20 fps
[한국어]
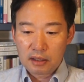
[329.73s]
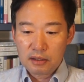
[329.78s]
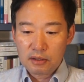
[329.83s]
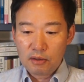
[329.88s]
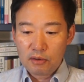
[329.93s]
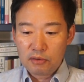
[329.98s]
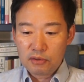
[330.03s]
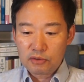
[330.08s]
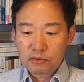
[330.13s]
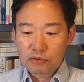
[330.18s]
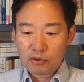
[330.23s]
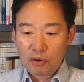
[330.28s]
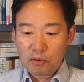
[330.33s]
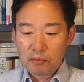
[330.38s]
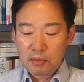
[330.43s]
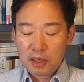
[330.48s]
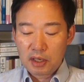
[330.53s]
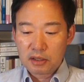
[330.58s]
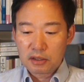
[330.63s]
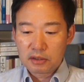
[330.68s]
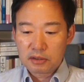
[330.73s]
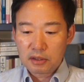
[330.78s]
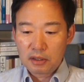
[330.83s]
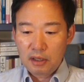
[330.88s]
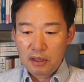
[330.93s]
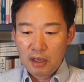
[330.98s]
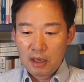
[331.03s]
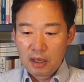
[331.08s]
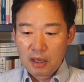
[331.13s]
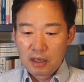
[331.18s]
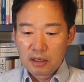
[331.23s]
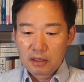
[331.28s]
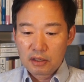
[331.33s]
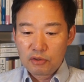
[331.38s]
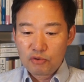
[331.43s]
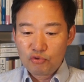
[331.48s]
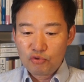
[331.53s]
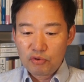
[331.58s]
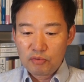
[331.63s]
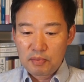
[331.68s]
이거는 정말이지
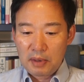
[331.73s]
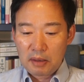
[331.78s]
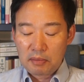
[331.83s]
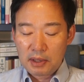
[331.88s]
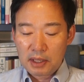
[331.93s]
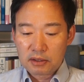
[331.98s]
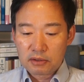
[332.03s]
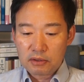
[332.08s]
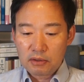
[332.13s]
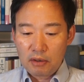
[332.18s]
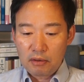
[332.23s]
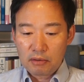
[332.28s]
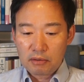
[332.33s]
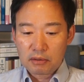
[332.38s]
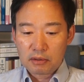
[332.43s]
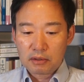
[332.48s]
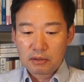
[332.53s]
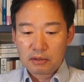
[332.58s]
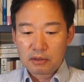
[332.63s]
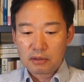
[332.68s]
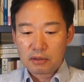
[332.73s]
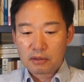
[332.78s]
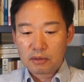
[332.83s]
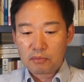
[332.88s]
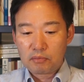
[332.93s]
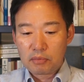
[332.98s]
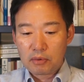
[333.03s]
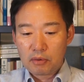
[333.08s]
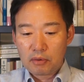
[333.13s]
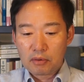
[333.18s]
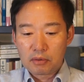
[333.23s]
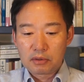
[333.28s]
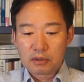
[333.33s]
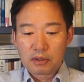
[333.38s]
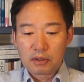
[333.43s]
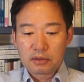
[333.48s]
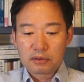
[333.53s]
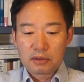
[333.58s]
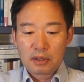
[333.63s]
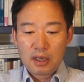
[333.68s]
이율배반적 어뭐 그,
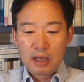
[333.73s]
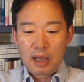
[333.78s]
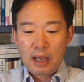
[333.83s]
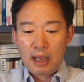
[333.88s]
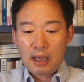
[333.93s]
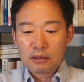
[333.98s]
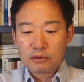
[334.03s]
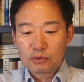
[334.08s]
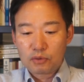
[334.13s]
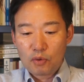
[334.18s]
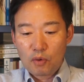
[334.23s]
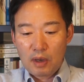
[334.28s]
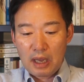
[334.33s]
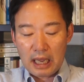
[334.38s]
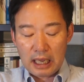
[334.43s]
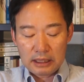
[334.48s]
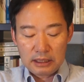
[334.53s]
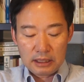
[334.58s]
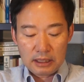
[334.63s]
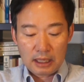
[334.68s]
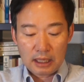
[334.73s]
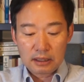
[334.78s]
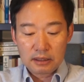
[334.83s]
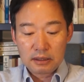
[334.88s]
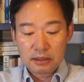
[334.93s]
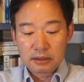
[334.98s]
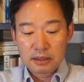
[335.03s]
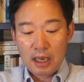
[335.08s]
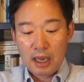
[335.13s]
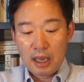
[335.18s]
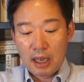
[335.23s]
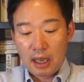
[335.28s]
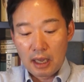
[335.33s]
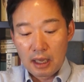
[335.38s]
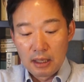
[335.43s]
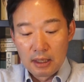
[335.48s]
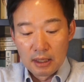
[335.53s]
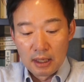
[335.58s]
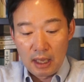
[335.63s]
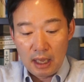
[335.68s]
그런 행동 아니겠느냐
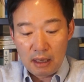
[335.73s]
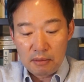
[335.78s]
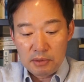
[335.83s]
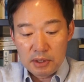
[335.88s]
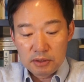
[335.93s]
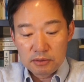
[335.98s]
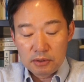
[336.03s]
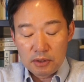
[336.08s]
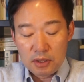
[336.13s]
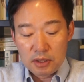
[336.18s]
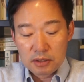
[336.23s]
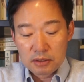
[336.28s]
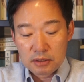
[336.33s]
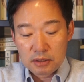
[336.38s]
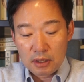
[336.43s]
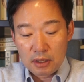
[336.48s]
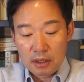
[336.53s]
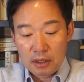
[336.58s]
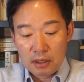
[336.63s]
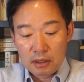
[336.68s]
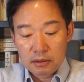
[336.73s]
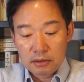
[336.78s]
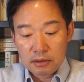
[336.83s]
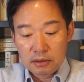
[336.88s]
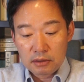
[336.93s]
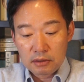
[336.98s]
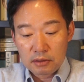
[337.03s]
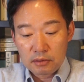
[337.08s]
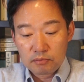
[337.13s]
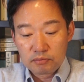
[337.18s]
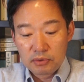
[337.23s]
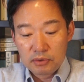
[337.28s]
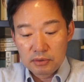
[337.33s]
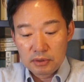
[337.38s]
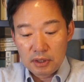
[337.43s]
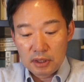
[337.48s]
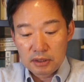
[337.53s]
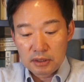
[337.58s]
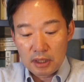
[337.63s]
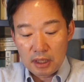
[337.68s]
하면서 이제 그
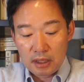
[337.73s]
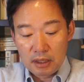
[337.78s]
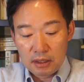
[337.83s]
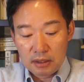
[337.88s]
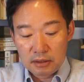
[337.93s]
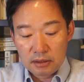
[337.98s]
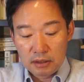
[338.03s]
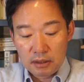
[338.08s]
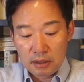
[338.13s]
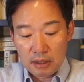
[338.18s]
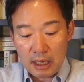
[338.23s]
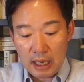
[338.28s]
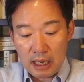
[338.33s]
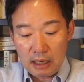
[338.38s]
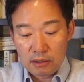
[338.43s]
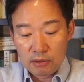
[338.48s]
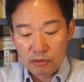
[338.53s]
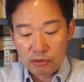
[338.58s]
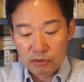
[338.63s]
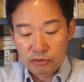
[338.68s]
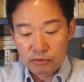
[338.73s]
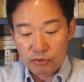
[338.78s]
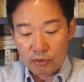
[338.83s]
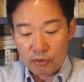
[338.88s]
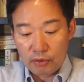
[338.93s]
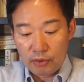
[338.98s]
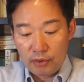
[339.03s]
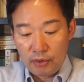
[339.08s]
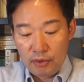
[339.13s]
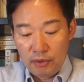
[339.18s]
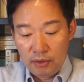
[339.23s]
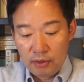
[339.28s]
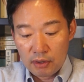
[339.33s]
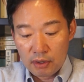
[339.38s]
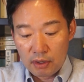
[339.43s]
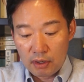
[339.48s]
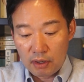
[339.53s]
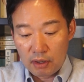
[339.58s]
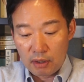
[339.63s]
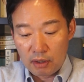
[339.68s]
문제 제기를 한 거죠.
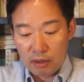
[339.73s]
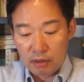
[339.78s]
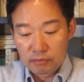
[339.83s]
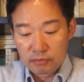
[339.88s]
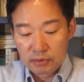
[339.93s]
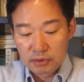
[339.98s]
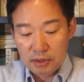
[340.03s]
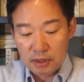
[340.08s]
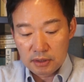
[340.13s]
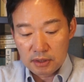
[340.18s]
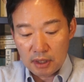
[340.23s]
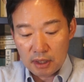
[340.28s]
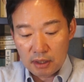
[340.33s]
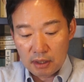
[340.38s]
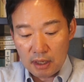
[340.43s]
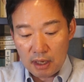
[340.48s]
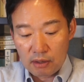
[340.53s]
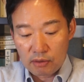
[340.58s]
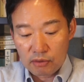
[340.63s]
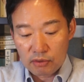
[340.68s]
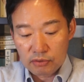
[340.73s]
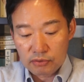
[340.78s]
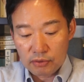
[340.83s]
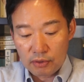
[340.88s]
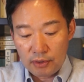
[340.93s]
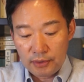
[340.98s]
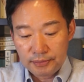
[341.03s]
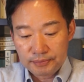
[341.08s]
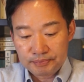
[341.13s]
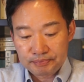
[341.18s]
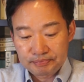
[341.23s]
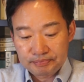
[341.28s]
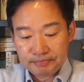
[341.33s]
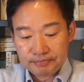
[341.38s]
어 문제 제기를 한 거죠.